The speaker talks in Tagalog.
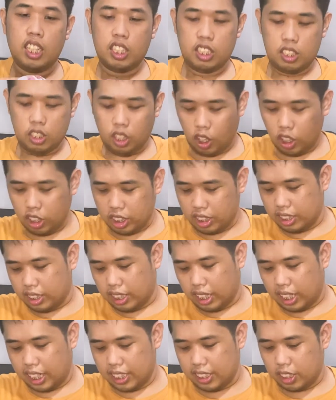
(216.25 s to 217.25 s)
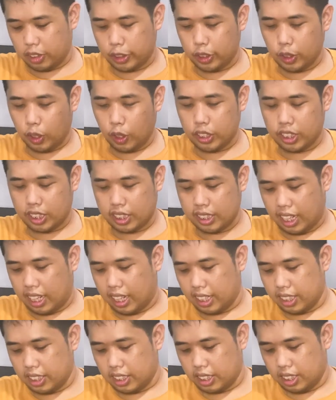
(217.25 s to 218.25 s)
Dog treats or dog
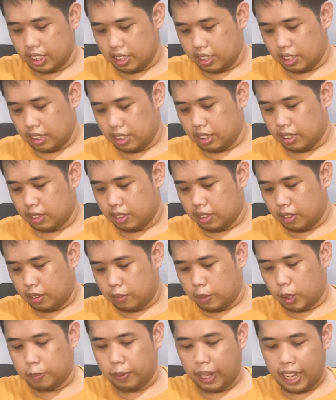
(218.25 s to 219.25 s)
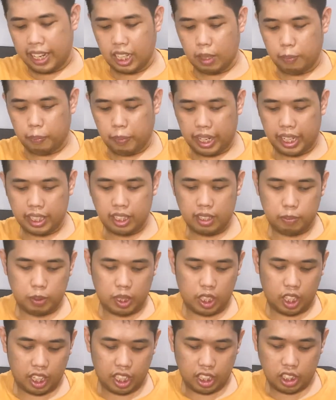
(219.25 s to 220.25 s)
snacks from Agapet
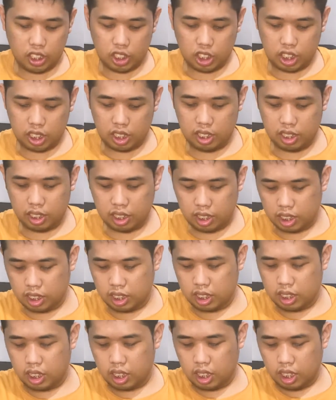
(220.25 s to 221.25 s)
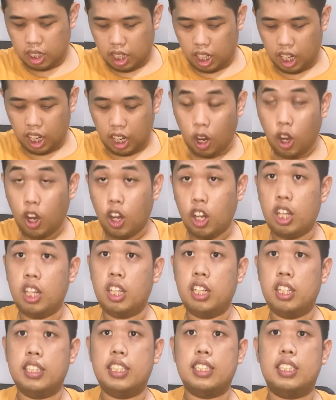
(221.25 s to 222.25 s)
PH. Uh, all
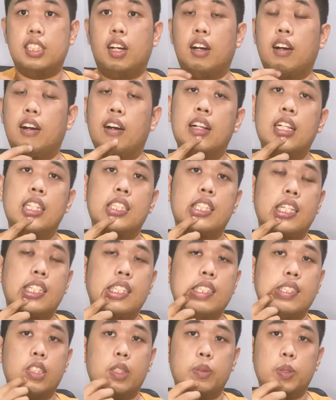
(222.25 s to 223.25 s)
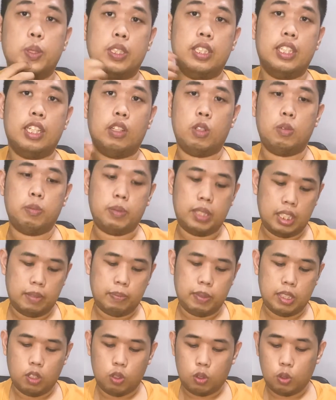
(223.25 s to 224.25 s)
all the description link will be
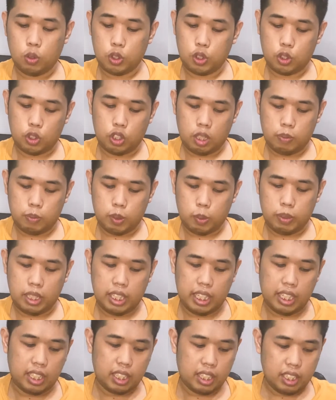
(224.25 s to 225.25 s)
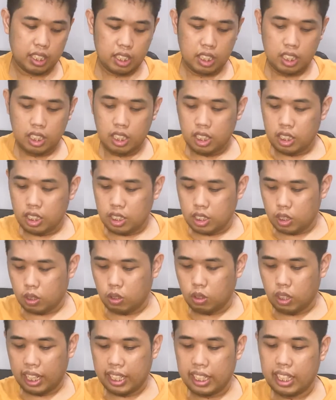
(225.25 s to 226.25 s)
below kung gusto niyo rin bumili. So
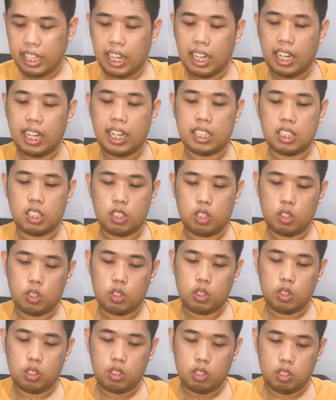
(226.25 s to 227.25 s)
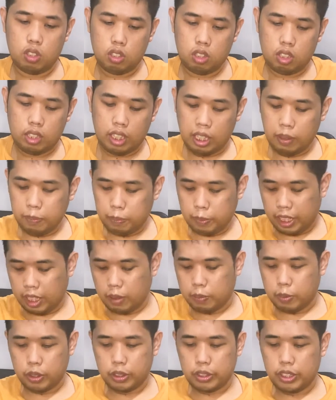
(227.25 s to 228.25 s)
I got three
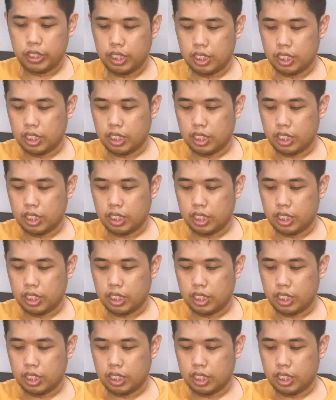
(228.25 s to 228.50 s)
flavors.